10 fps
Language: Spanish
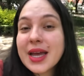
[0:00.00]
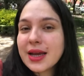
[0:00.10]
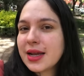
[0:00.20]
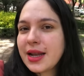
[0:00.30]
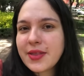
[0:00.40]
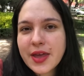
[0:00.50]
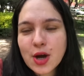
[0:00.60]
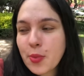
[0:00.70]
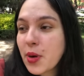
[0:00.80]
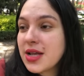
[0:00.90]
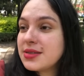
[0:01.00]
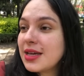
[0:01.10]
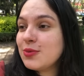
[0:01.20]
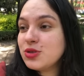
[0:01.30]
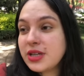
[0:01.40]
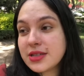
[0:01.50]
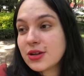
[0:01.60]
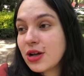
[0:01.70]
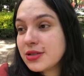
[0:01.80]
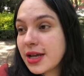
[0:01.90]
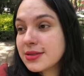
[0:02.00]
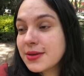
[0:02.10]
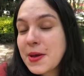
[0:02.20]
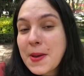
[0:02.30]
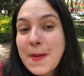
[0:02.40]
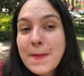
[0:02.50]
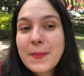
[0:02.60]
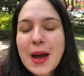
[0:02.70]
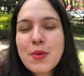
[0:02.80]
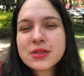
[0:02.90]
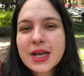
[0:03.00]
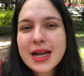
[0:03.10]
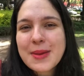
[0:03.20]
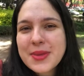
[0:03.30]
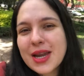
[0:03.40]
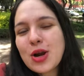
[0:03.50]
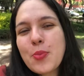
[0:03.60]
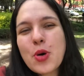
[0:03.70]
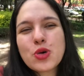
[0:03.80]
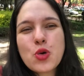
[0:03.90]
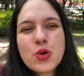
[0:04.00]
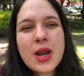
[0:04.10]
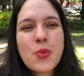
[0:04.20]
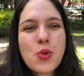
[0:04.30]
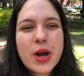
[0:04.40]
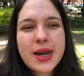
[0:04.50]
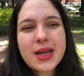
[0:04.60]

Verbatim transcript: es que les digo, pueden ser muchas cosas. Vamos a cambiarlo por una buena